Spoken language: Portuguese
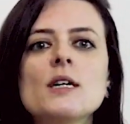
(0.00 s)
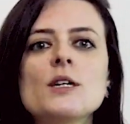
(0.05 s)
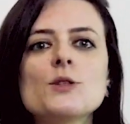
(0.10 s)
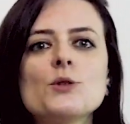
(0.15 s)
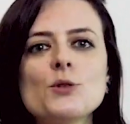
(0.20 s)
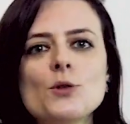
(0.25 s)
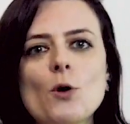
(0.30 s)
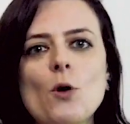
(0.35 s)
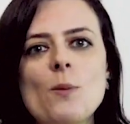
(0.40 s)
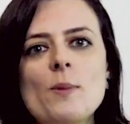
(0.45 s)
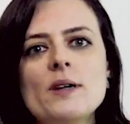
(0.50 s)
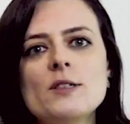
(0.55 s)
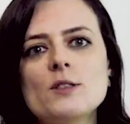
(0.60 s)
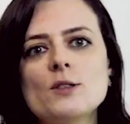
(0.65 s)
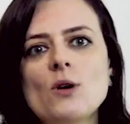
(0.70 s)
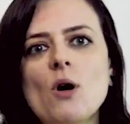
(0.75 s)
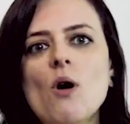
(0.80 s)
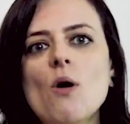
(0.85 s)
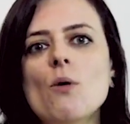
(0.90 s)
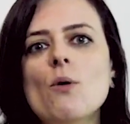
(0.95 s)
Tudo
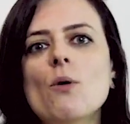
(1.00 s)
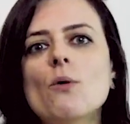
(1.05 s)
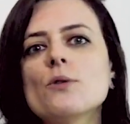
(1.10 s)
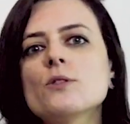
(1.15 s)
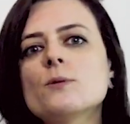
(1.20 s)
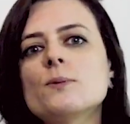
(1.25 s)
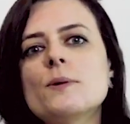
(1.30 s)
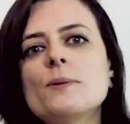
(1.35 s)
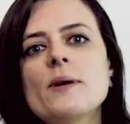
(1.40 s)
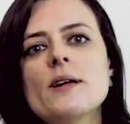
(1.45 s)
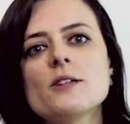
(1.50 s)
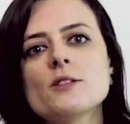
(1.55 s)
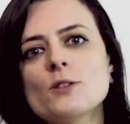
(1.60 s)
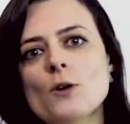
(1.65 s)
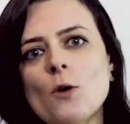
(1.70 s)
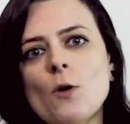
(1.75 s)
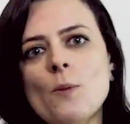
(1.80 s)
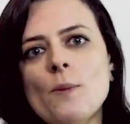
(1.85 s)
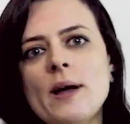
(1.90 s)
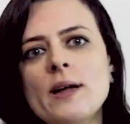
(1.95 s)
começou com os primeiros
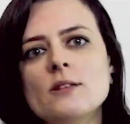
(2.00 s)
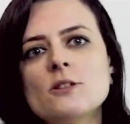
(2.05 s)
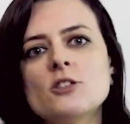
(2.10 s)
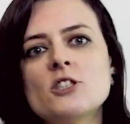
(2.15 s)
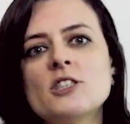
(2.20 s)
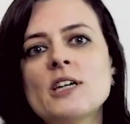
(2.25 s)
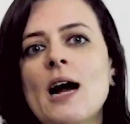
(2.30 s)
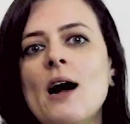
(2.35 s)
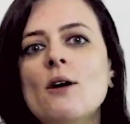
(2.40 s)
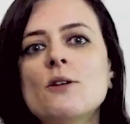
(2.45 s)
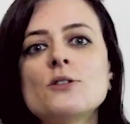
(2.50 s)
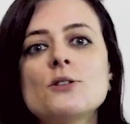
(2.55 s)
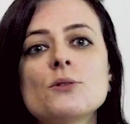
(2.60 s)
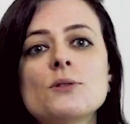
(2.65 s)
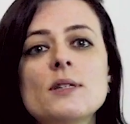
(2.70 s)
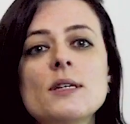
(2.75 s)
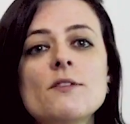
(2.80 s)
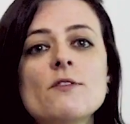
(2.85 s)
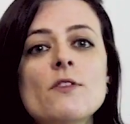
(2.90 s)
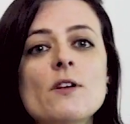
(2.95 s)
documentos de
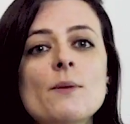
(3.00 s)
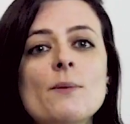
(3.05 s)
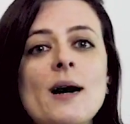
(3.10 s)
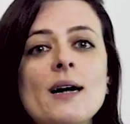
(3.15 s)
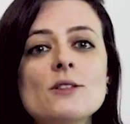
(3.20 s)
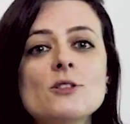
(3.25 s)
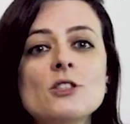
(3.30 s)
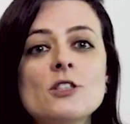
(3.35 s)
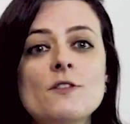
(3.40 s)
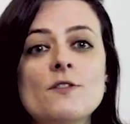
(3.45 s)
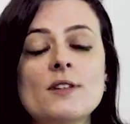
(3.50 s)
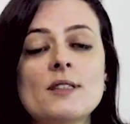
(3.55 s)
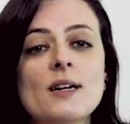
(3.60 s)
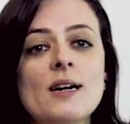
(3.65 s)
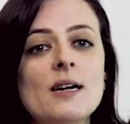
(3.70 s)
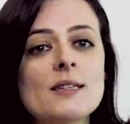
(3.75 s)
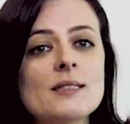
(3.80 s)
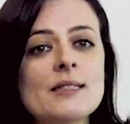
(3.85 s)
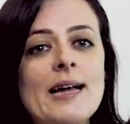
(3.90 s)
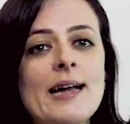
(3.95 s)
áudio em formatos de fita
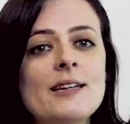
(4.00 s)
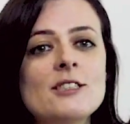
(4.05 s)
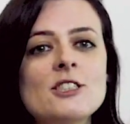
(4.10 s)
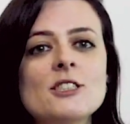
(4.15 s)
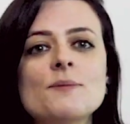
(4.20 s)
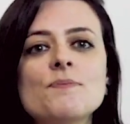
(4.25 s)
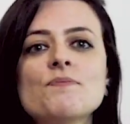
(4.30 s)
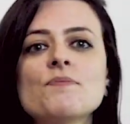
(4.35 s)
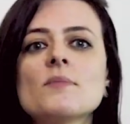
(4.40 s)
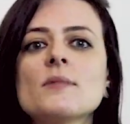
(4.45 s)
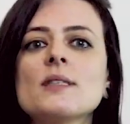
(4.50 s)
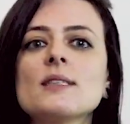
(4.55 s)
cassete,